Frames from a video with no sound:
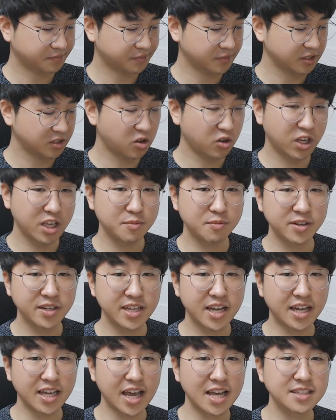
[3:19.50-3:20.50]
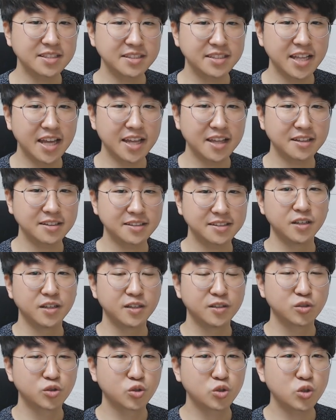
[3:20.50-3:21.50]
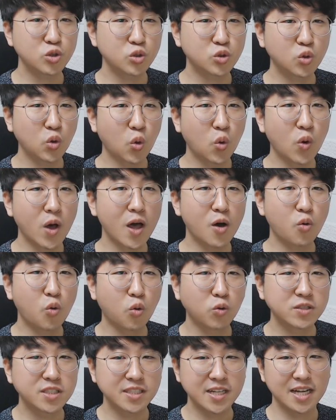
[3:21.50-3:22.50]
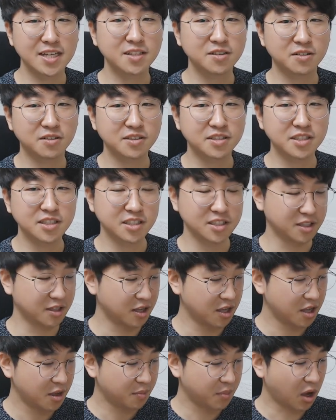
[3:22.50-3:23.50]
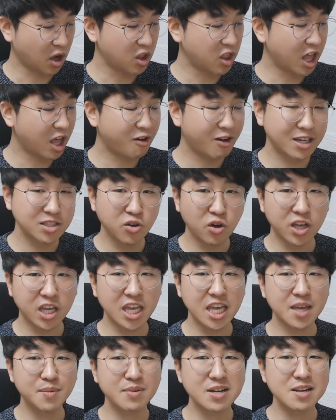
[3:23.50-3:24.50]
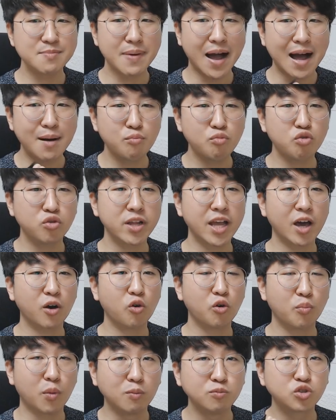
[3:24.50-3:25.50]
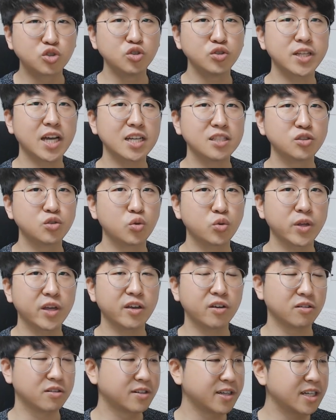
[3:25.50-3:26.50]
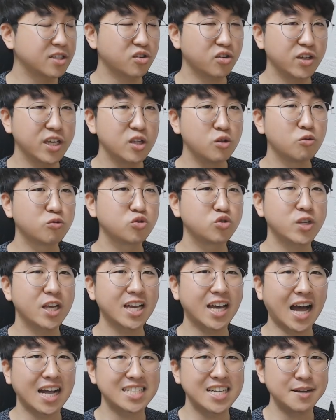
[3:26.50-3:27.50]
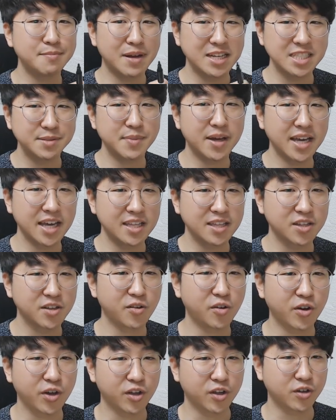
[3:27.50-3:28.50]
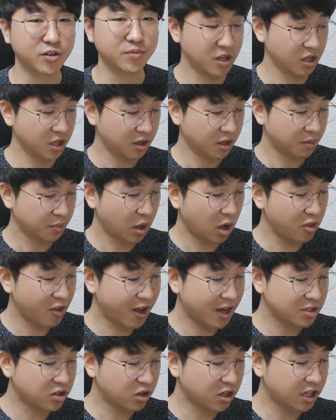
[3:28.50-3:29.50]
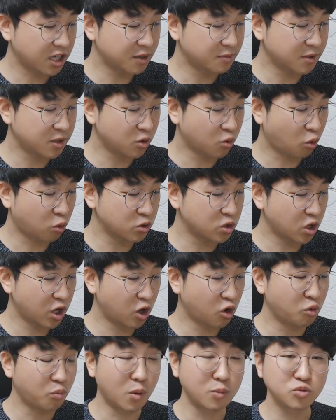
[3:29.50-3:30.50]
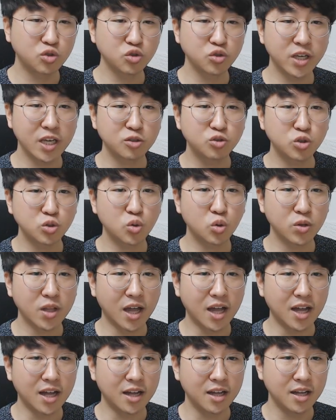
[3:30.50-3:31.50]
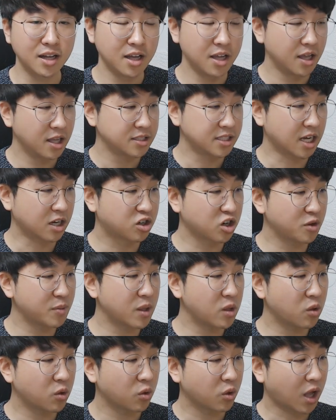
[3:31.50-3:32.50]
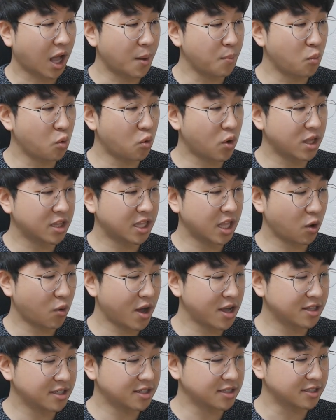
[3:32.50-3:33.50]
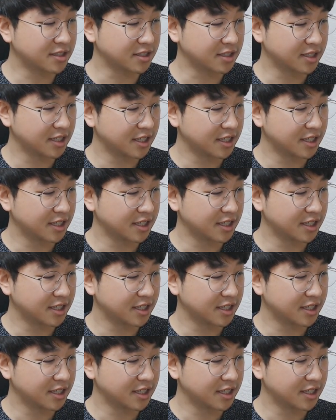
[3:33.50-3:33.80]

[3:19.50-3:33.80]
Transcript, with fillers: 섞임을 이야기하는데 술토가 고지라는 것은 변화와 섞임을 마무리하고 멈춘다는 소리예요. 그래서 이 노술의 가장 마지막에 있는 거예요. 변화와 섞임을 고정하고 멈춘 게 술토다. 자 그러면 간목한테 화는